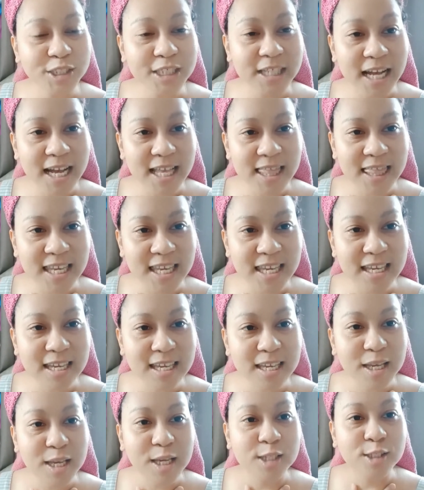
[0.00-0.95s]
Cathy.
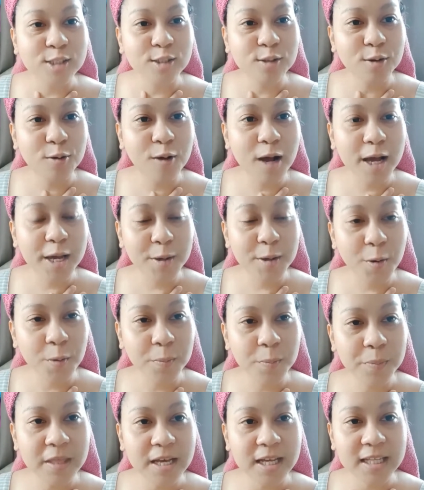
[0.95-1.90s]
So, I
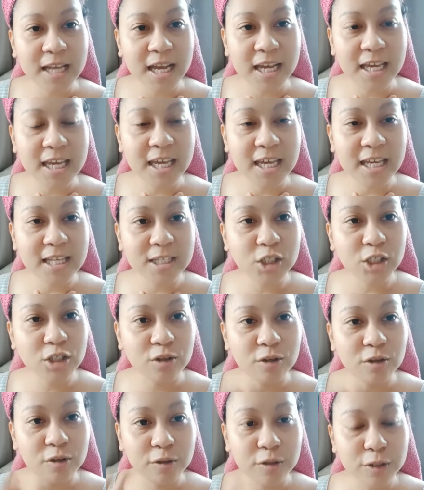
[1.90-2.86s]
hope that I can
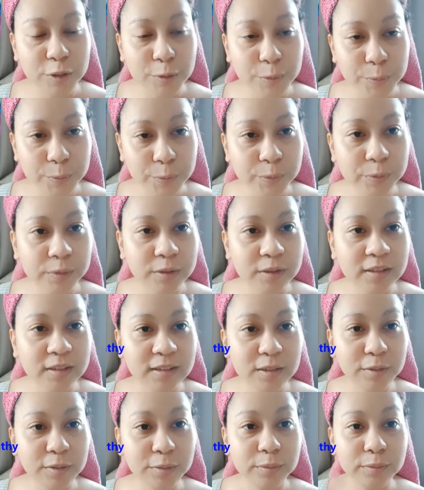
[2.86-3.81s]
show you
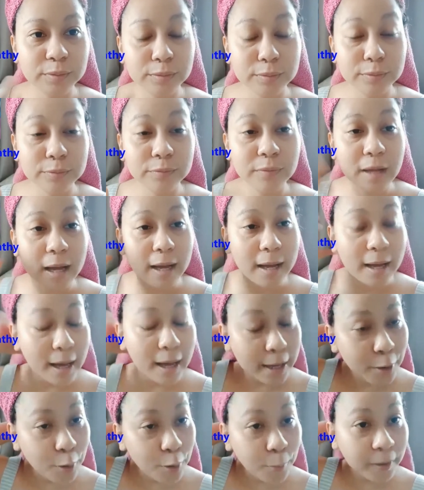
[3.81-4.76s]
yung, uh, I
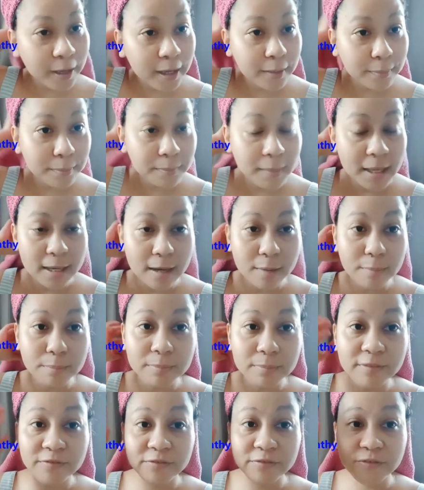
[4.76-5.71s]
hope I can make a
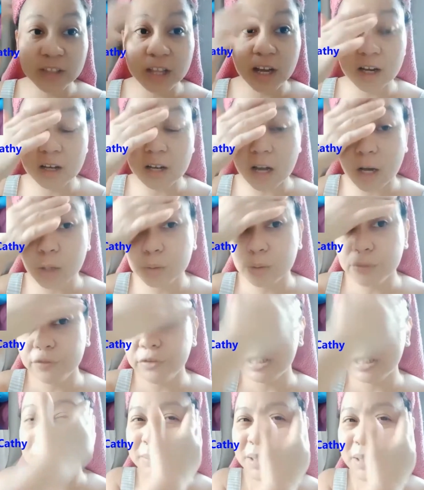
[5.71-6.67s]
vlog out of
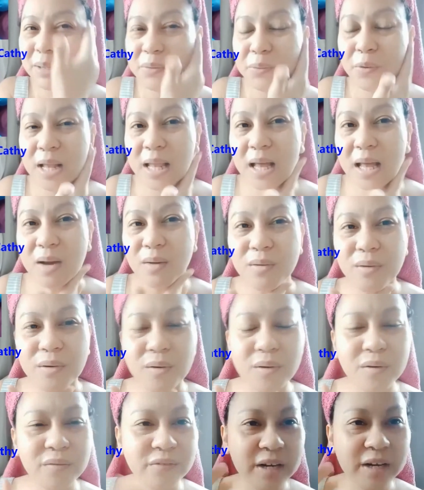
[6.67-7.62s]
it. Pero wala akong
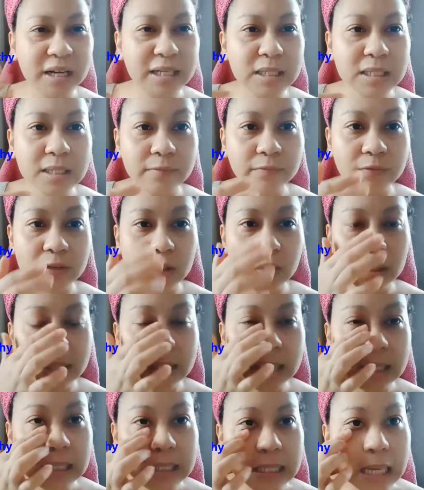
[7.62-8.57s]
coverage ng video. Eh,
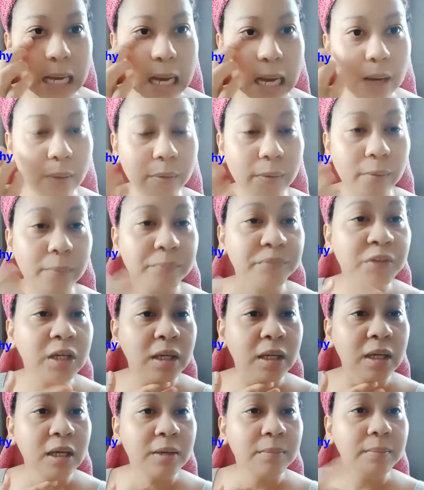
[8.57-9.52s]
nahiya ako.
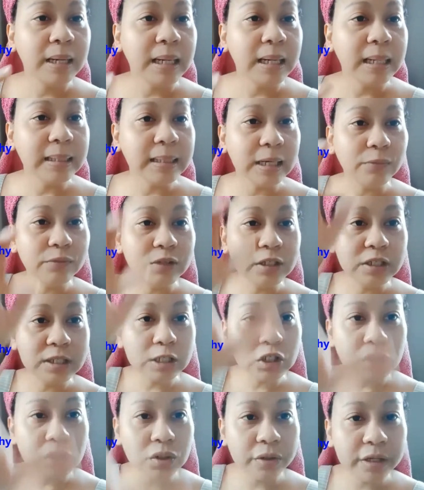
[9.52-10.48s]
But I will
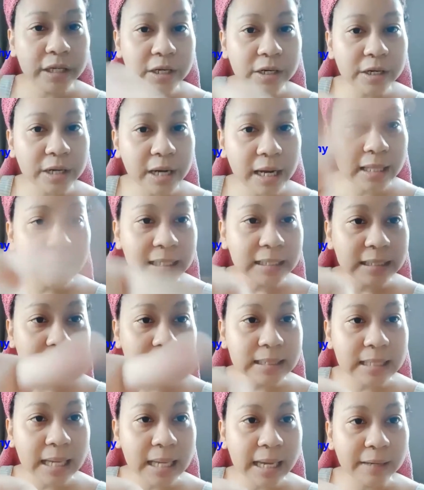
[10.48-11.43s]
just show here a little
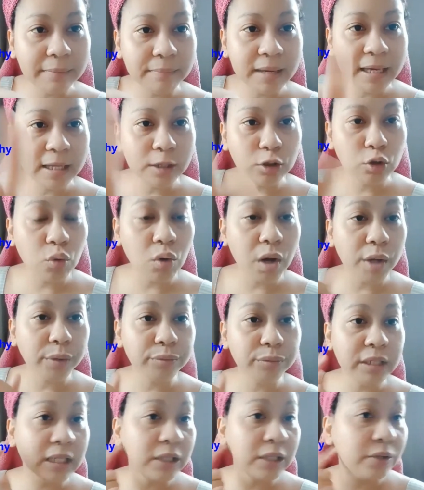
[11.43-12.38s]
segment kung
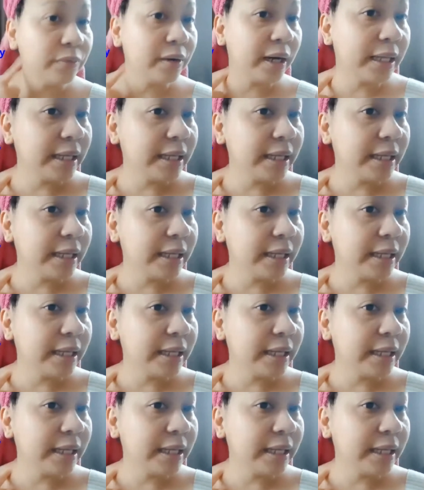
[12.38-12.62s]
anong ginawa